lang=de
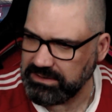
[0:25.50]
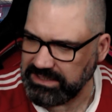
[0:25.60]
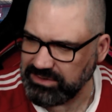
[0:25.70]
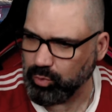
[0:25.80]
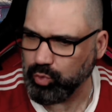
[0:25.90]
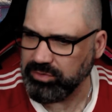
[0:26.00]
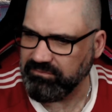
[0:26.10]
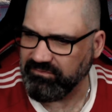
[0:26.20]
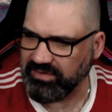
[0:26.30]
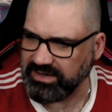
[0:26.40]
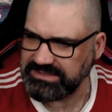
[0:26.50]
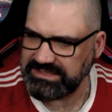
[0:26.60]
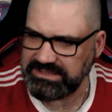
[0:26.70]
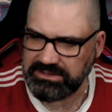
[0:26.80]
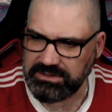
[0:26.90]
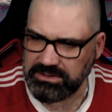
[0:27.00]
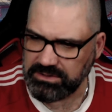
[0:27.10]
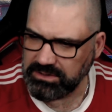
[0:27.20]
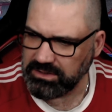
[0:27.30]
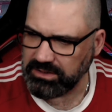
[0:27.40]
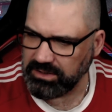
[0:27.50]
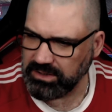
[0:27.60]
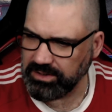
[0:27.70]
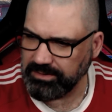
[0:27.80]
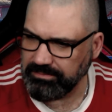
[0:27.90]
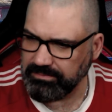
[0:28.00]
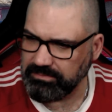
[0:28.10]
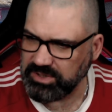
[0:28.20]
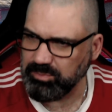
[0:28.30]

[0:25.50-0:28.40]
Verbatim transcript: Hinrundenfazit. Ähm,